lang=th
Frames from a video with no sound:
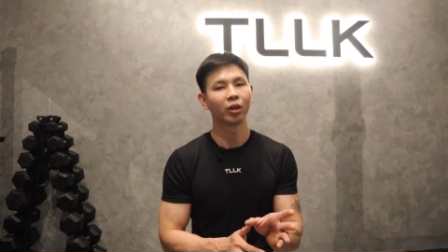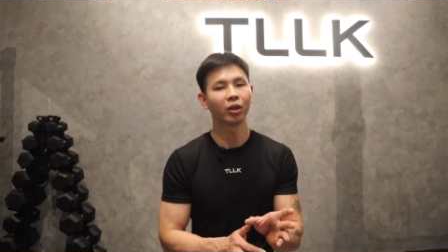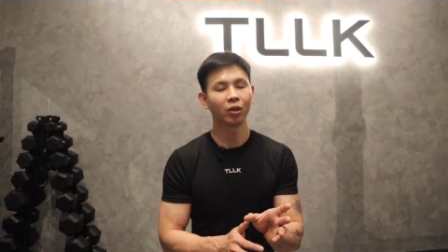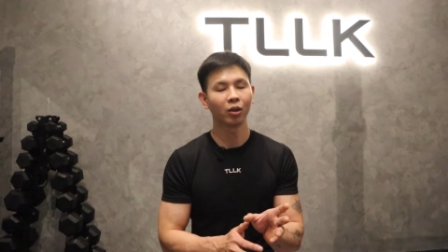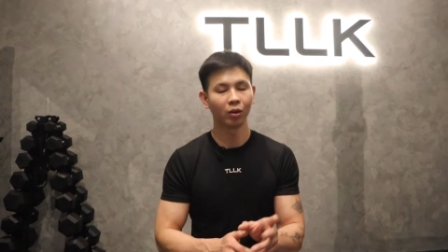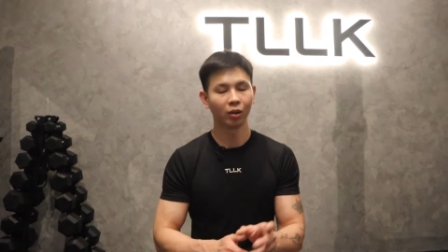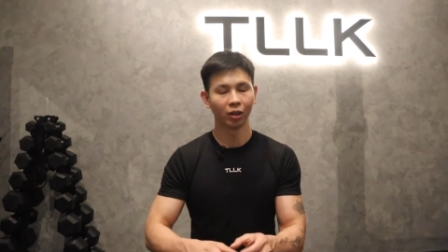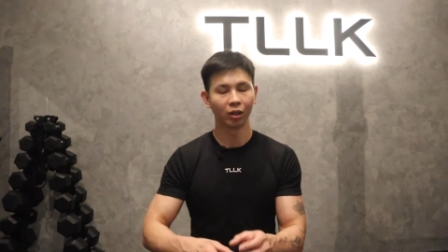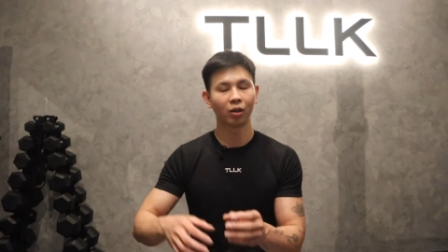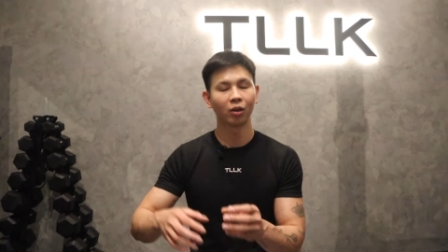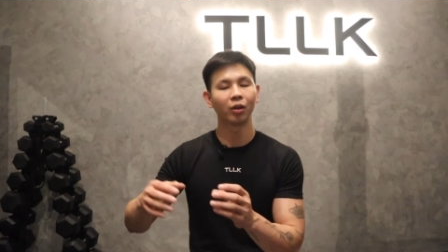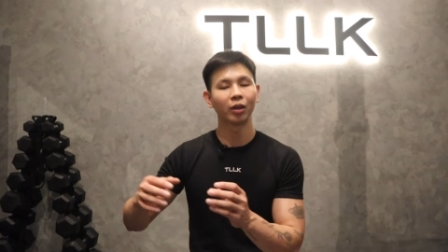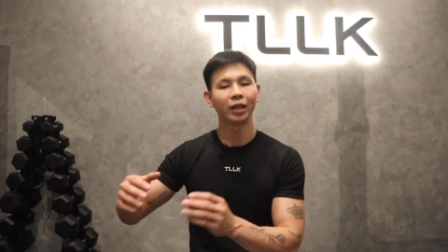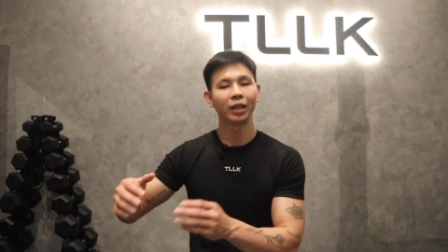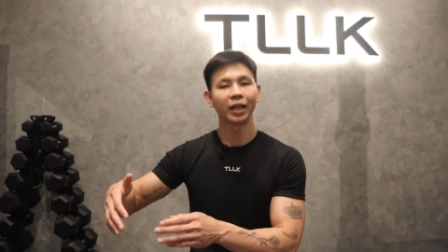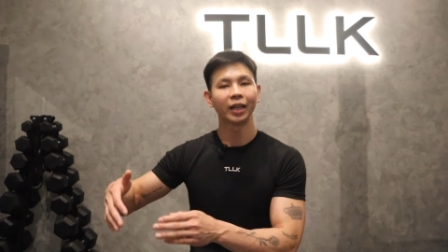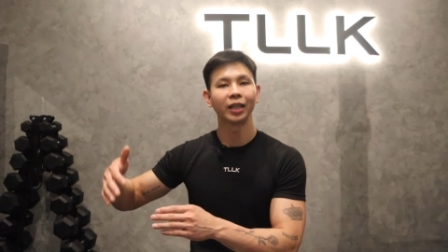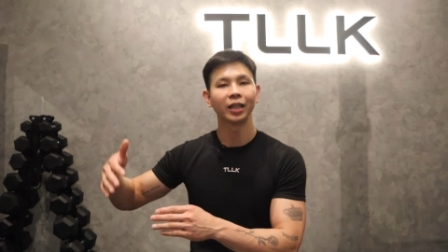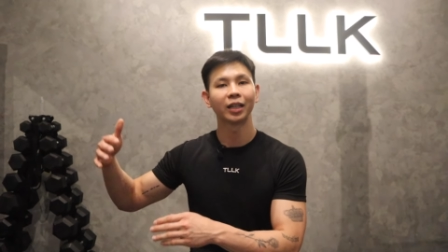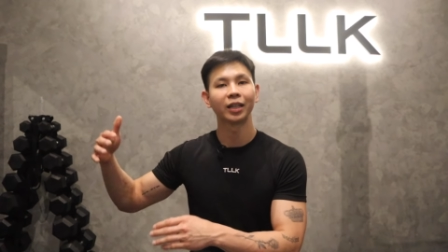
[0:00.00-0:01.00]
น้อยก่อนแล้วค่อย
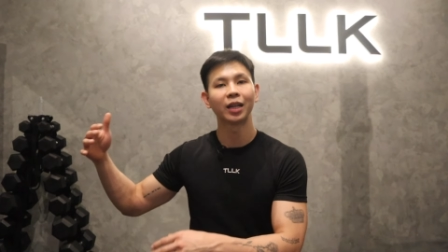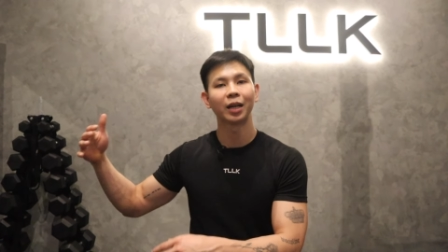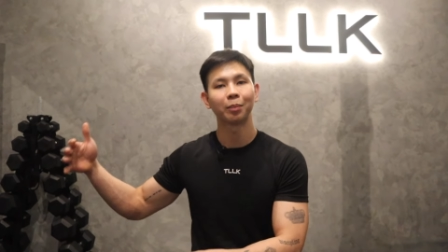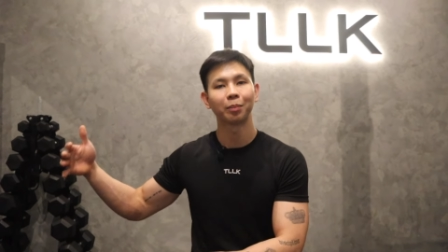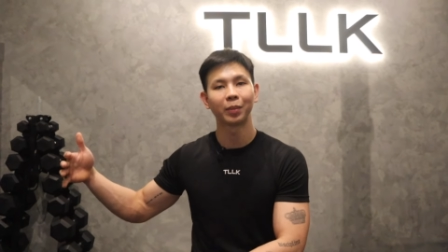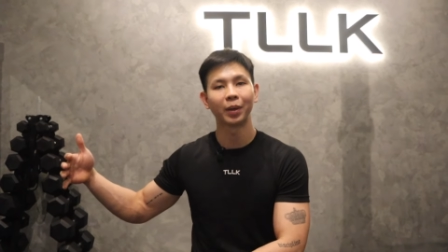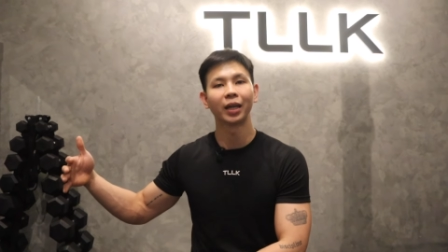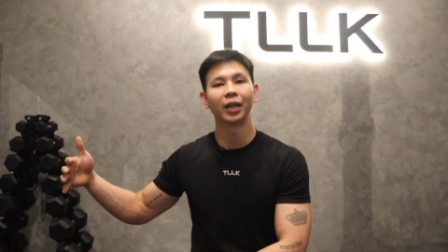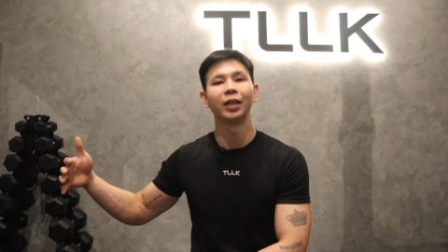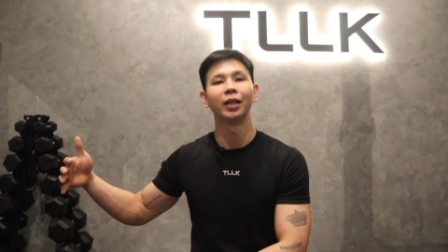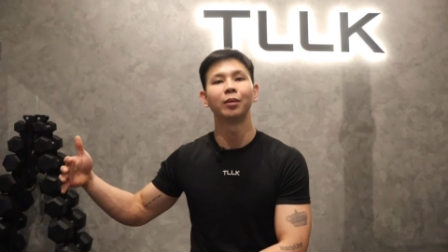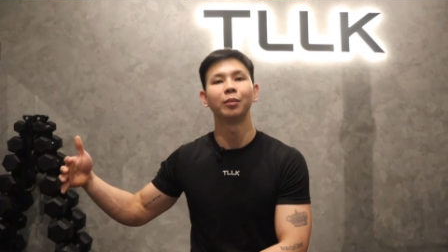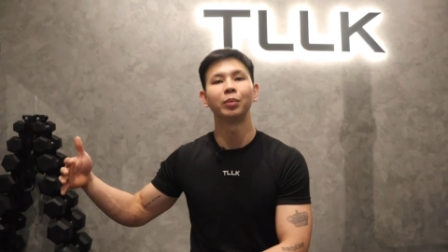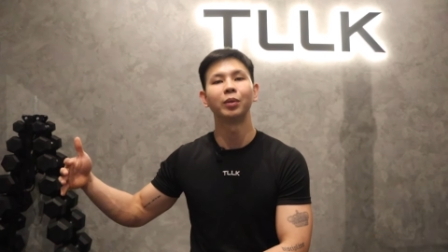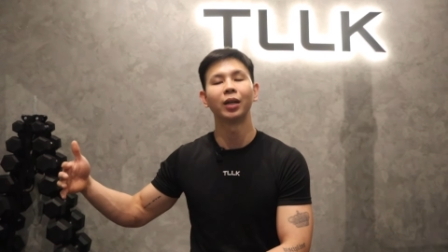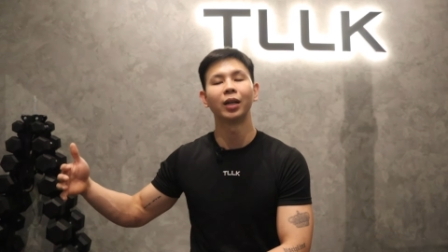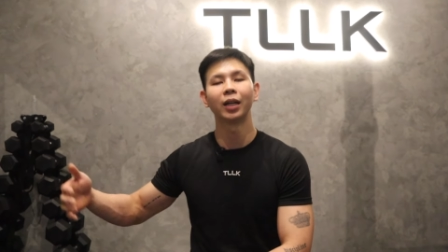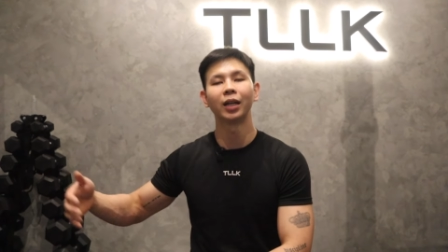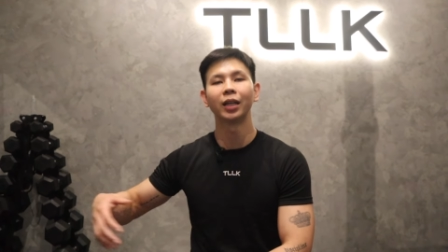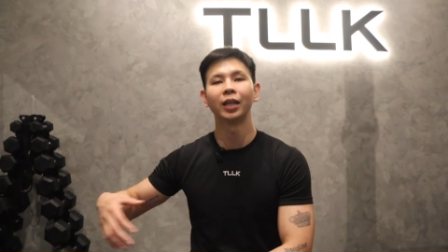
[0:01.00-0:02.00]
ไล่ระดับไป
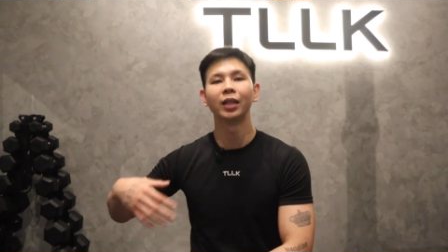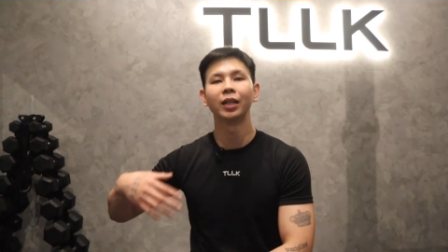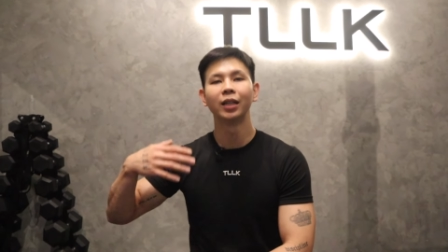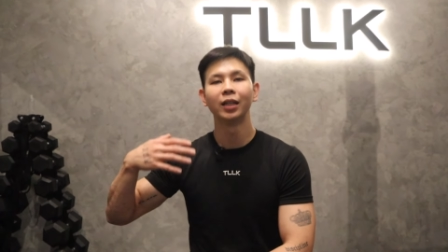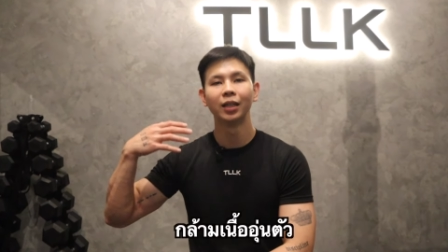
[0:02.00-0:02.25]
เพื่อให้